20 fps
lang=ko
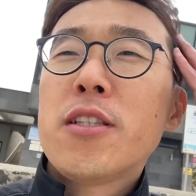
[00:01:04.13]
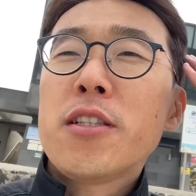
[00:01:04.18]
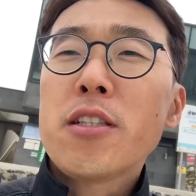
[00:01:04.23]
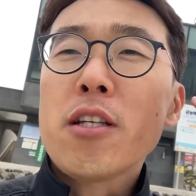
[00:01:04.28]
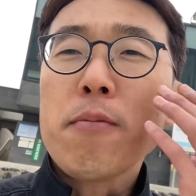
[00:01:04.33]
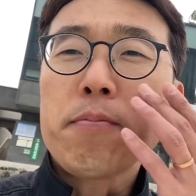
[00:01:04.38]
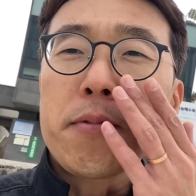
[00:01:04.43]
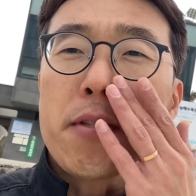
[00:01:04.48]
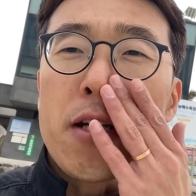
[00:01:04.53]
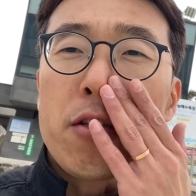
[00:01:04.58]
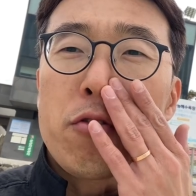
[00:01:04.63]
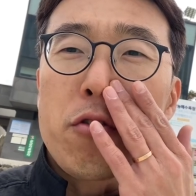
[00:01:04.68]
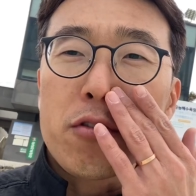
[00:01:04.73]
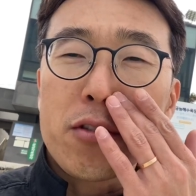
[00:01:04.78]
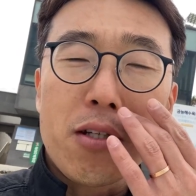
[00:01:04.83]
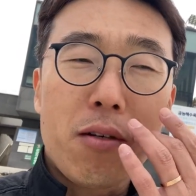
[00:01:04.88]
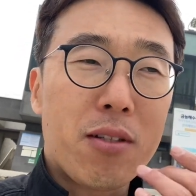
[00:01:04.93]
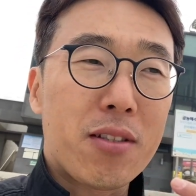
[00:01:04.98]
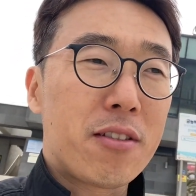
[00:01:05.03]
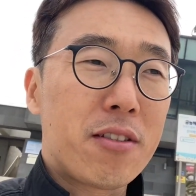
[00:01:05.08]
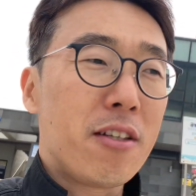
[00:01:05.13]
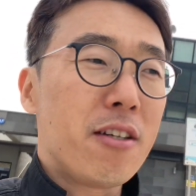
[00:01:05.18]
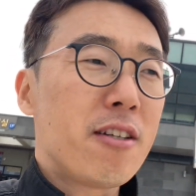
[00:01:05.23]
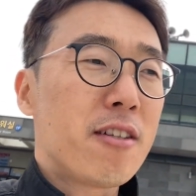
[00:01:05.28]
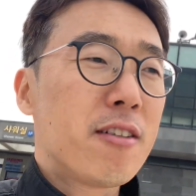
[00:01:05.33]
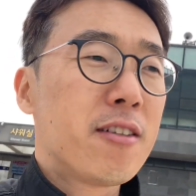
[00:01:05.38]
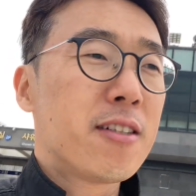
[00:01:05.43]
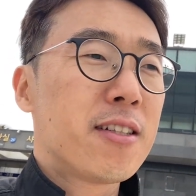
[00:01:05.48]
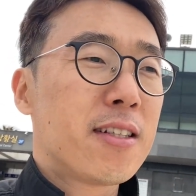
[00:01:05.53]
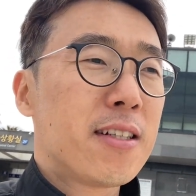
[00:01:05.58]
협재해수욕장 왔어요
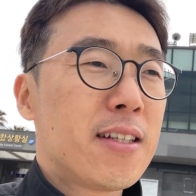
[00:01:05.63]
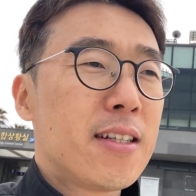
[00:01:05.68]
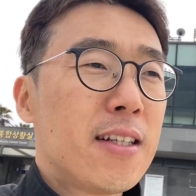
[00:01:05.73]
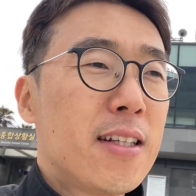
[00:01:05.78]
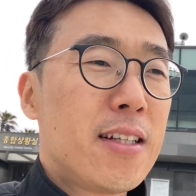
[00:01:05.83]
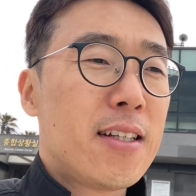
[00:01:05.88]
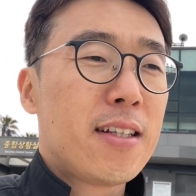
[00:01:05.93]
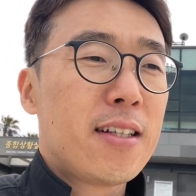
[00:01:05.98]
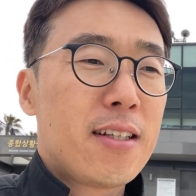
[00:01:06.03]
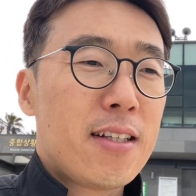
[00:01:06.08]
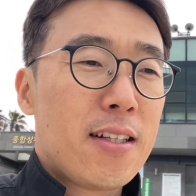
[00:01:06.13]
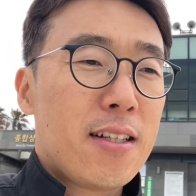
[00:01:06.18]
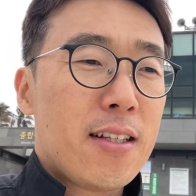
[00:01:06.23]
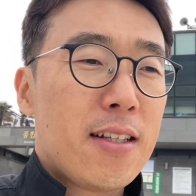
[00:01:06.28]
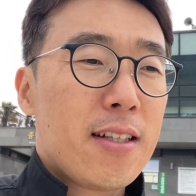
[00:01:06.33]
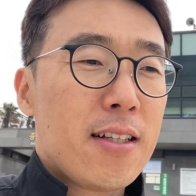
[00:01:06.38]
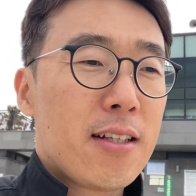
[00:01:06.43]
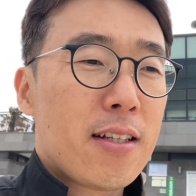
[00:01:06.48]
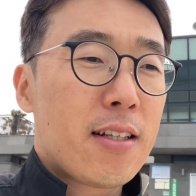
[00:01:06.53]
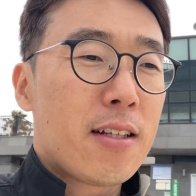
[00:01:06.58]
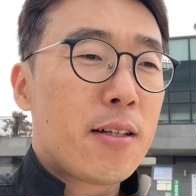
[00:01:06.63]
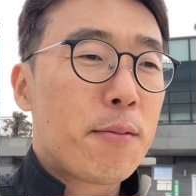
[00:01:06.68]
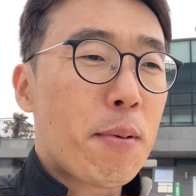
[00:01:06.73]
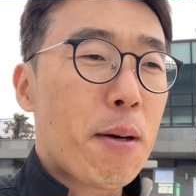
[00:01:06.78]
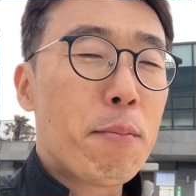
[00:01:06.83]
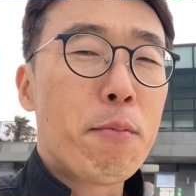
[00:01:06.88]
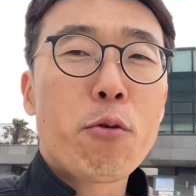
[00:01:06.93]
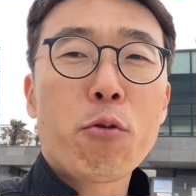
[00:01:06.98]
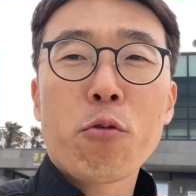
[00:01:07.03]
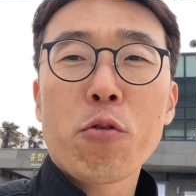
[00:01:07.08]
밥
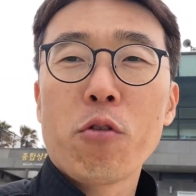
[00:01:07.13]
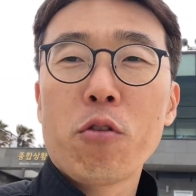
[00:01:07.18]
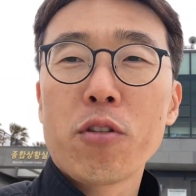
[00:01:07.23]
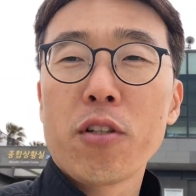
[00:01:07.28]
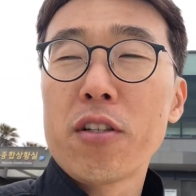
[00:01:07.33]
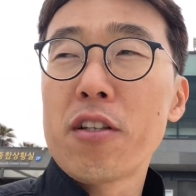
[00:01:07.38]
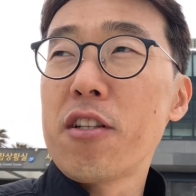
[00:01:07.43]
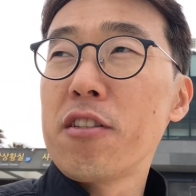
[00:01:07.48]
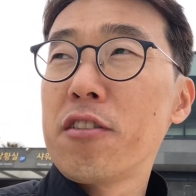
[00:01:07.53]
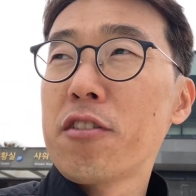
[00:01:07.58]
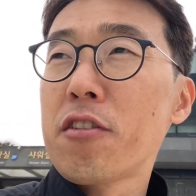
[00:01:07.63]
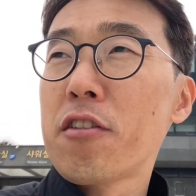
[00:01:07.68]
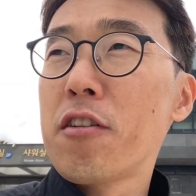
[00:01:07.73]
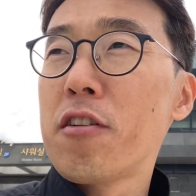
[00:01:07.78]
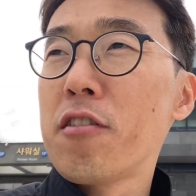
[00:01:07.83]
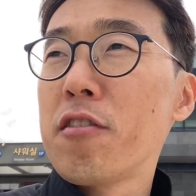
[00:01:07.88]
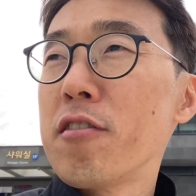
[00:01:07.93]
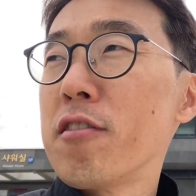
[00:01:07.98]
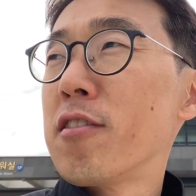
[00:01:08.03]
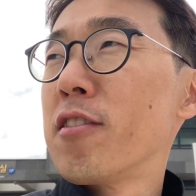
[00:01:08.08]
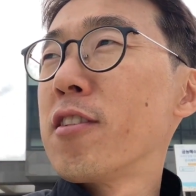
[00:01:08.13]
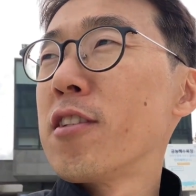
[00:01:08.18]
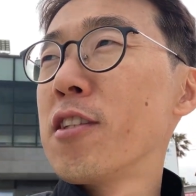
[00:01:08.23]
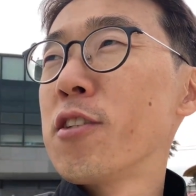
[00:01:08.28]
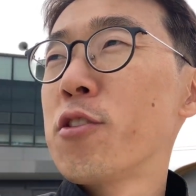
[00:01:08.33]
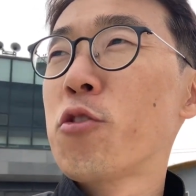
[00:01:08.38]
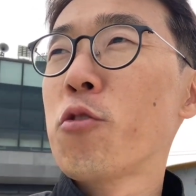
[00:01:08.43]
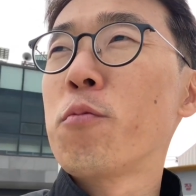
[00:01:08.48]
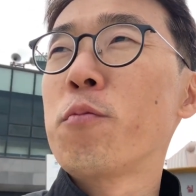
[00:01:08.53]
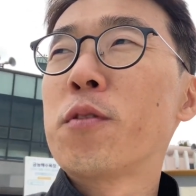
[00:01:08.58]
먹고 이런저런
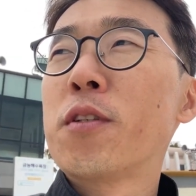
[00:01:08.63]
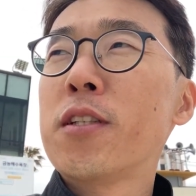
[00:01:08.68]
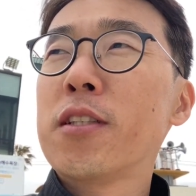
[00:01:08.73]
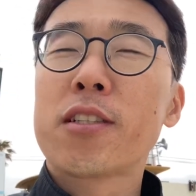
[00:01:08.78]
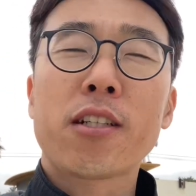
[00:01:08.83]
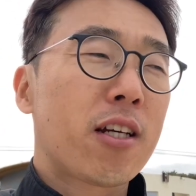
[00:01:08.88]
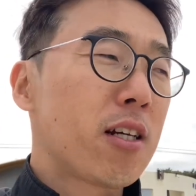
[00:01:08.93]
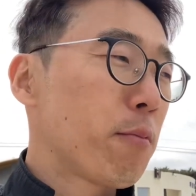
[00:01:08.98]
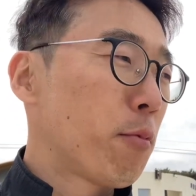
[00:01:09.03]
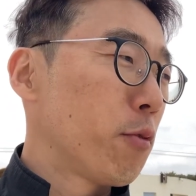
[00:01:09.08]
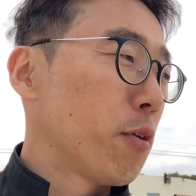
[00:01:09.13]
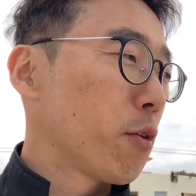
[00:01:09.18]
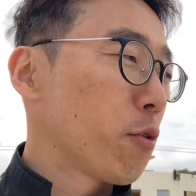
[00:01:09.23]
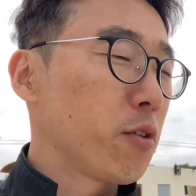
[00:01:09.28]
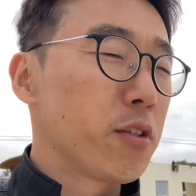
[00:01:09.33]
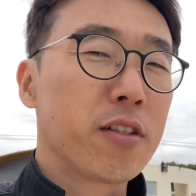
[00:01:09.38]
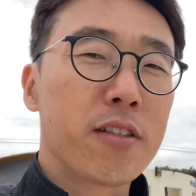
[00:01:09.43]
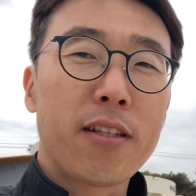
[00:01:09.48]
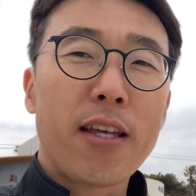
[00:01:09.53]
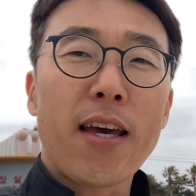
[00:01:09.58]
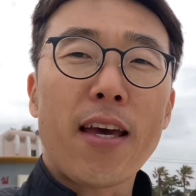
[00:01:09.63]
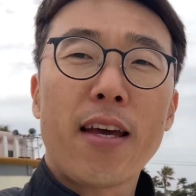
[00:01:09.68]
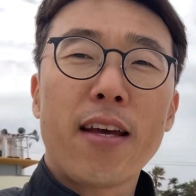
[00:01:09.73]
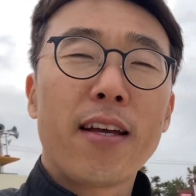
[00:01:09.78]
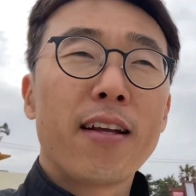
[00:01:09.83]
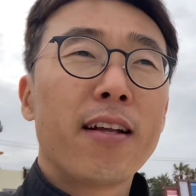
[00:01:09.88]
좀 시간을 보내고 있는데